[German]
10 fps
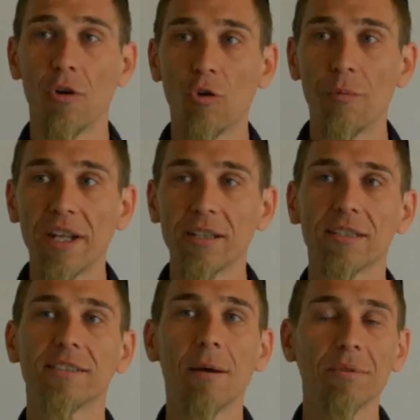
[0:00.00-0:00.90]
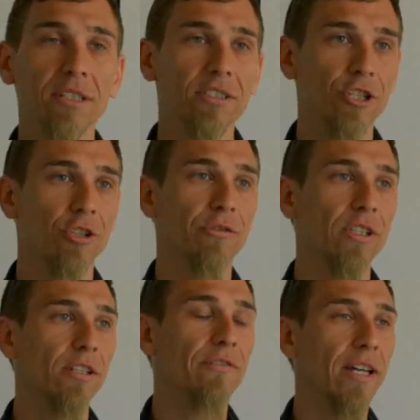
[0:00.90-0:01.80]
um einen
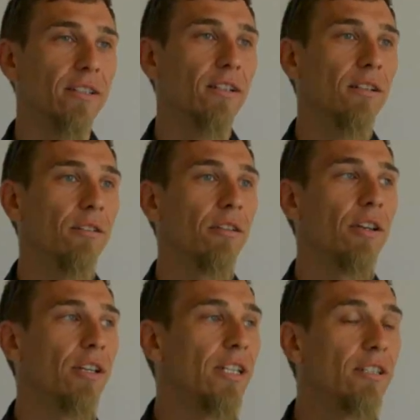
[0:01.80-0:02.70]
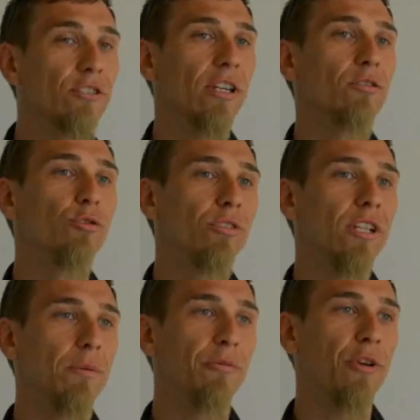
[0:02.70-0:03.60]
gesamtgesellschaftlichen Wandel hin zu einem
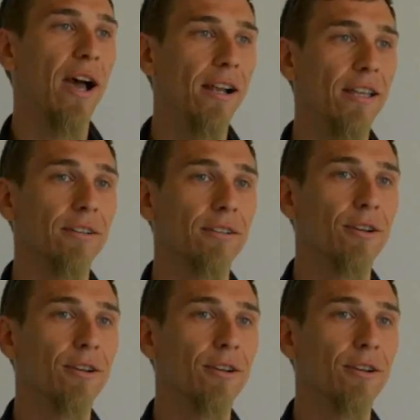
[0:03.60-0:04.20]
guten Leben für alle.